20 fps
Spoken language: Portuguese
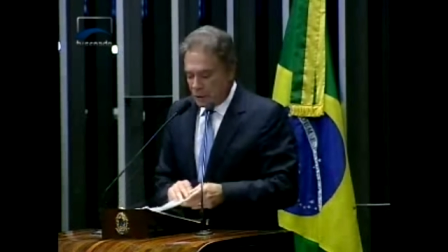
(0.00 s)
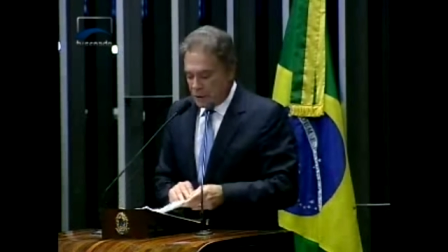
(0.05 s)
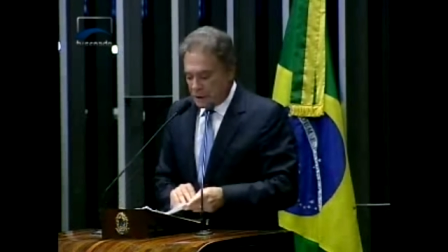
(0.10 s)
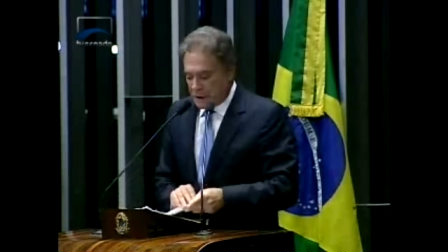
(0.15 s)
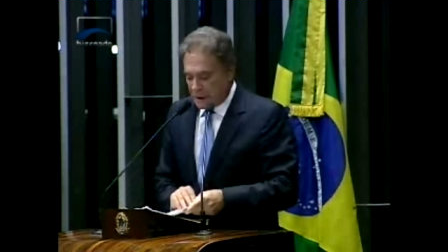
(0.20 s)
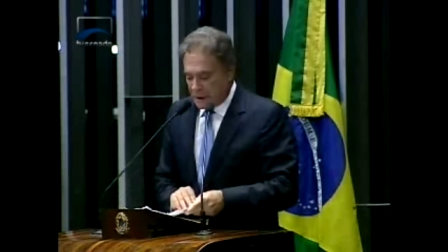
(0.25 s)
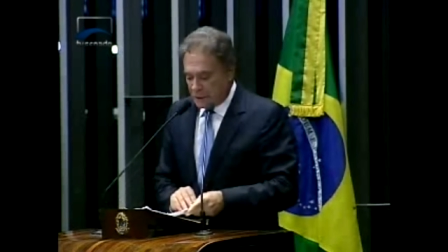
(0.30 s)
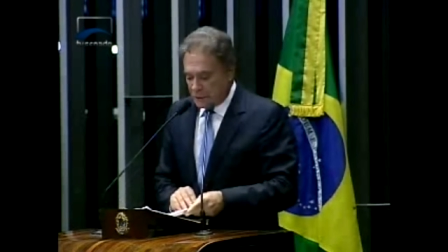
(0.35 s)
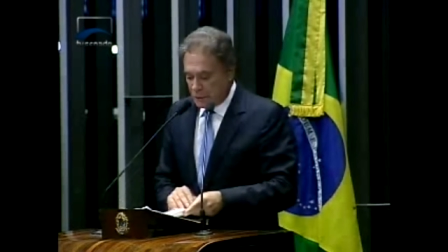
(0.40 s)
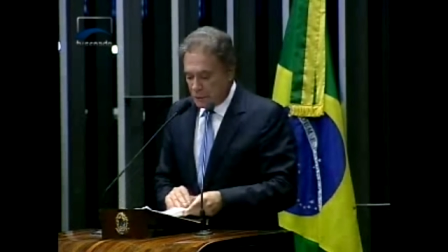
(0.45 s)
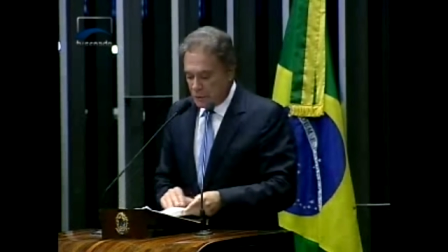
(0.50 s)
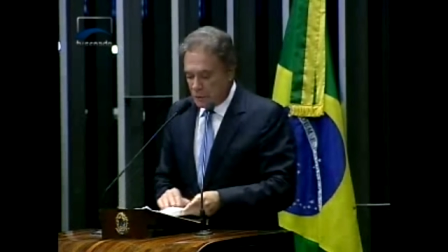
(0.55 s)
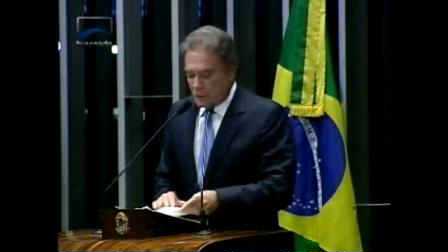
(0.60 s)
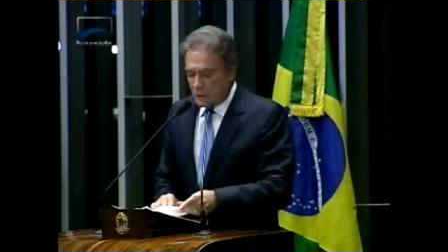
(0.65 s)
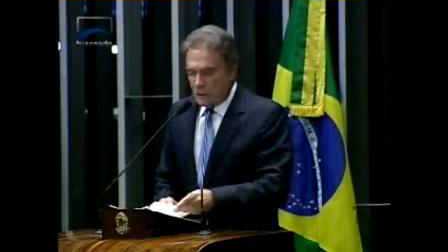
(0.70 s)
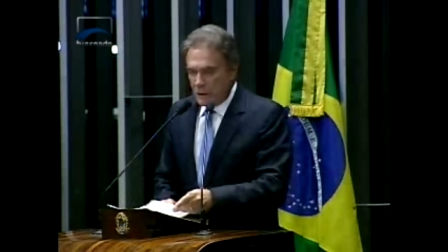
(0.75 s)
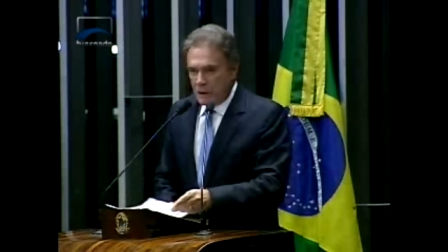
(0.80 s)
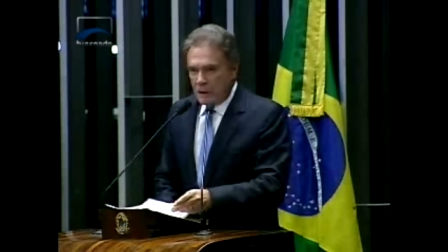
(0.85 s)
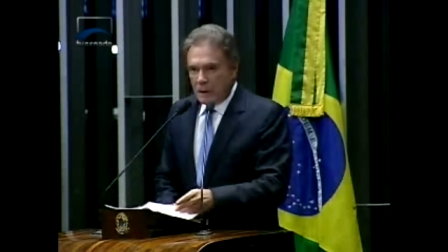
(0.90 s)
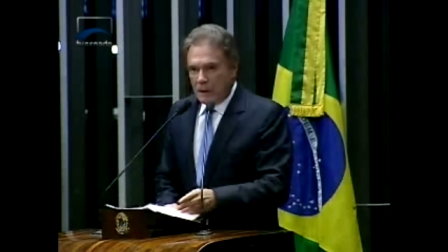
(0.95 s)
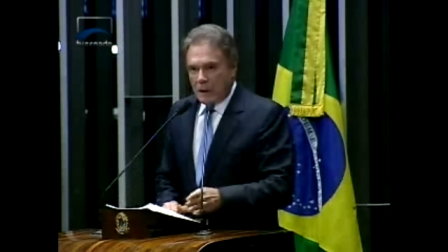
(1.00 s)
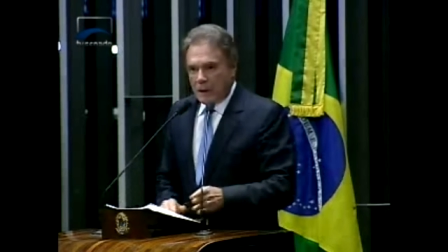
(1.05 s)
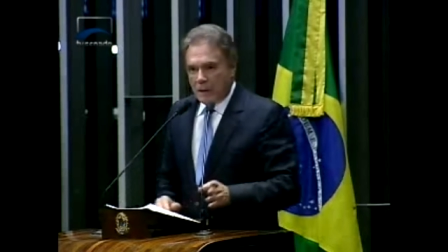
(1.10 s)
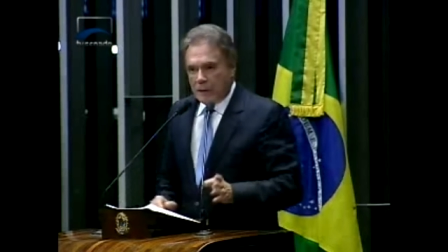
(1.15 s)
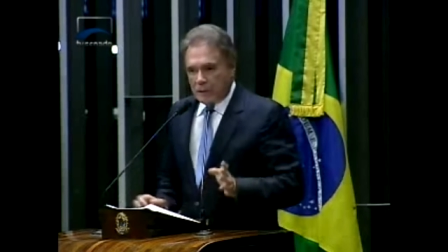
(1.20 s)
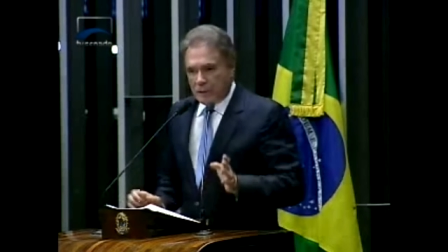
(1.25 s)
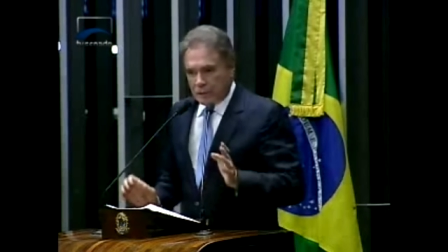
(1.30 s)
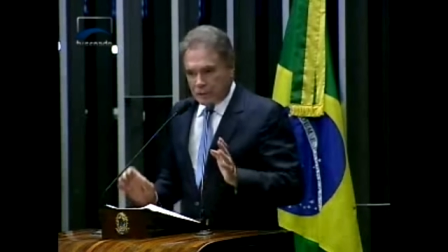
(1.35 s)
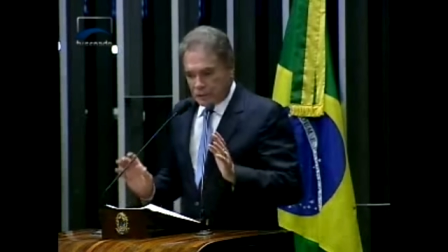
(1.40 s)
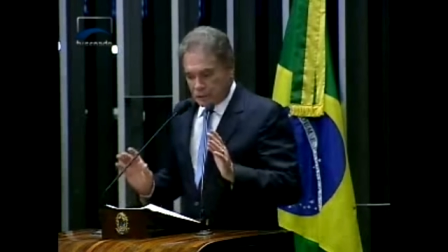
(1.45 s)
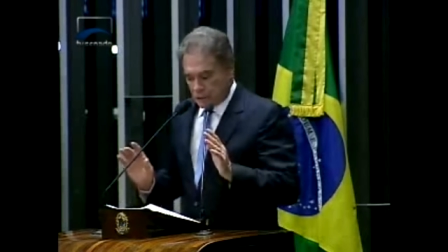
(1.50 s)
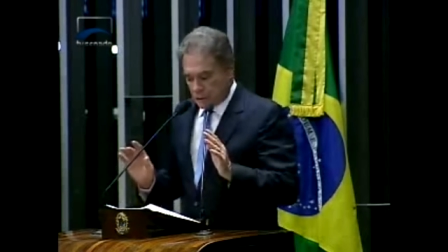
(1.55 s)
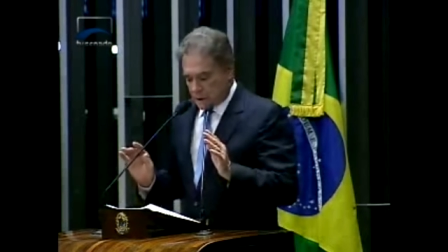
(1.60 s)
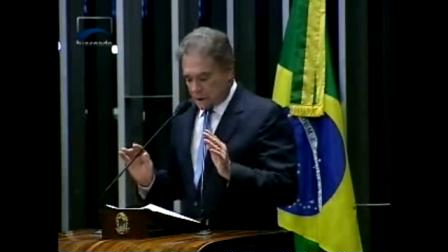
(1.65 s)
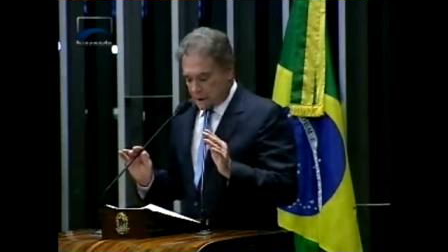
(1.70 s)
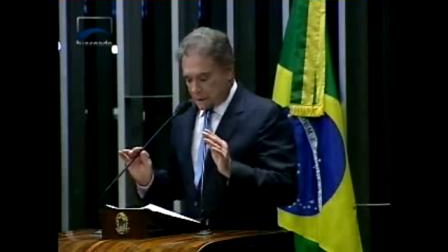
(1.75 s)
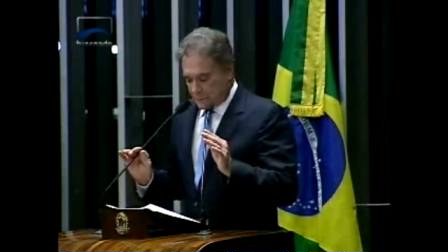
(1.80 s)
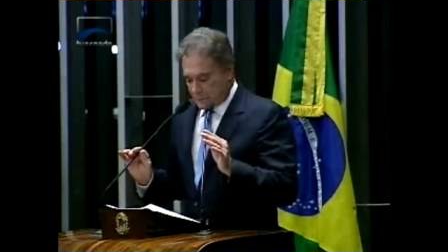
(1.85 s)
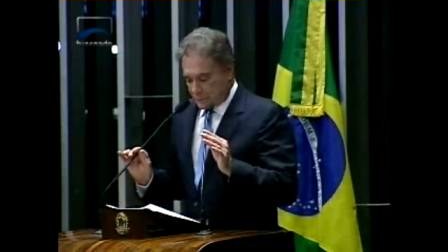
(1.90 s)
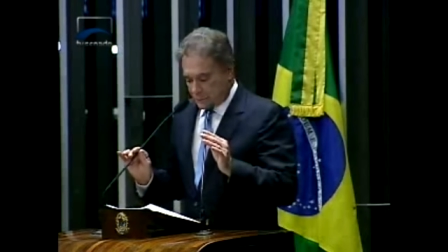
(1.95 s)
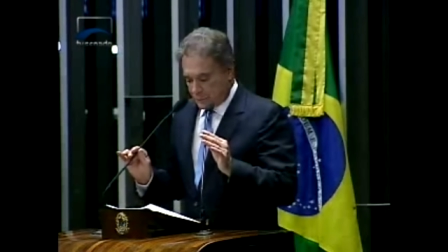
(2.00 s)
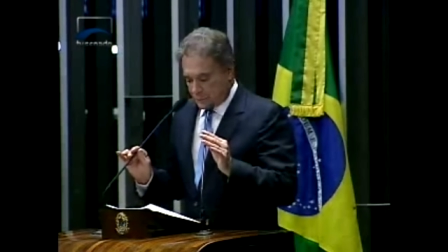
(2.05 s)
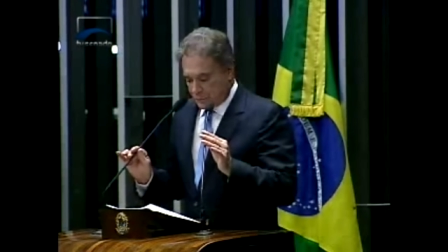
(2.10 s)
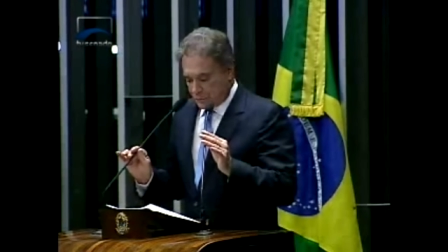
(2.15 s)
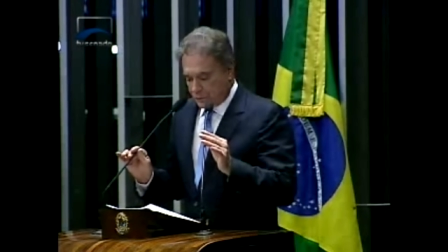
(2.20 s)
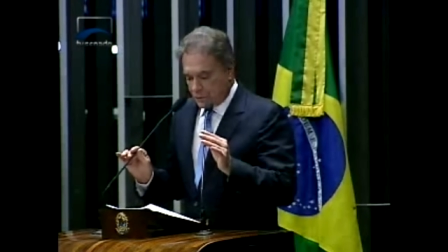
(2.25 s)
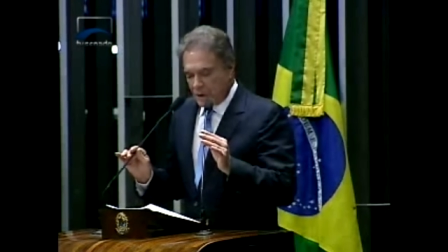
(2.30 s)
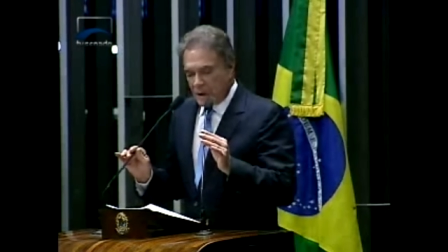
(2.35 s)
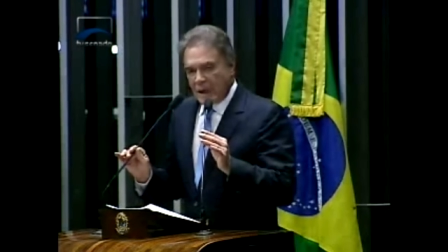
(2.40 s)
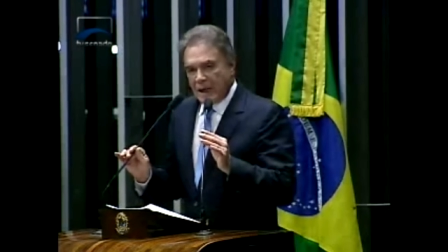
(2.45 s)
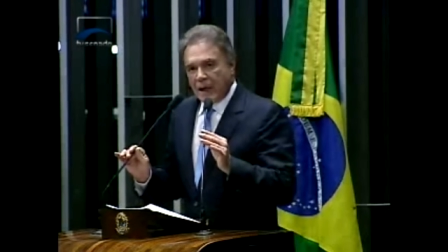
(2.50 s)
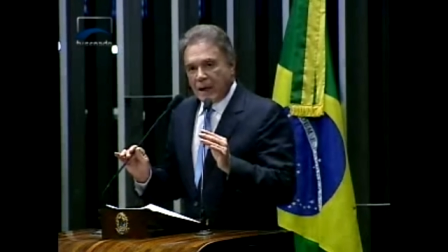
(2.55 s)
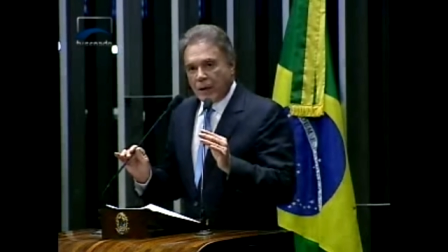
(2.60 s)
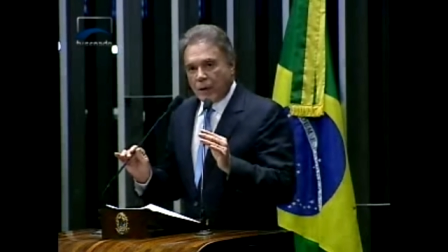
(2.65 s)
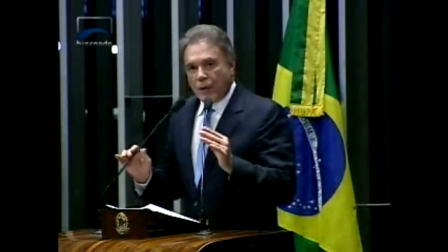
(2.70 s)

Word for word: Portanto, nos julgamos